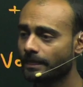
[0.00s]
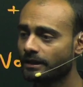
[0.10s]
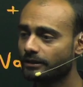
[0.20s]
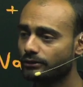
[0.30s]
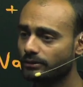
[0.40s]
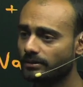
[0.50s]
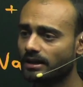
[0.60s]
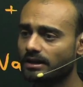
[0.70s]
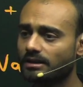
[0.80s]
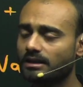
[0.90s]

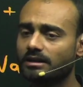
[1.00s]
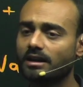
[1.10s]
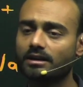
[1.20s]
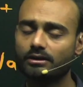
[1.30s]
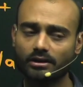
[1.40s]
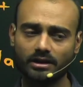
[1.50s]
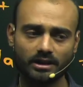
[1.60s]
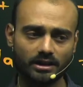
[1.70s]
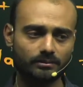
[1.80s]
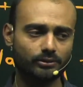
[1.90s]
कोवेलेंट या कोऑर्डिनेट
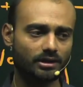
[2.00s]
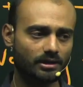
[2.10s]
बॉन्ड का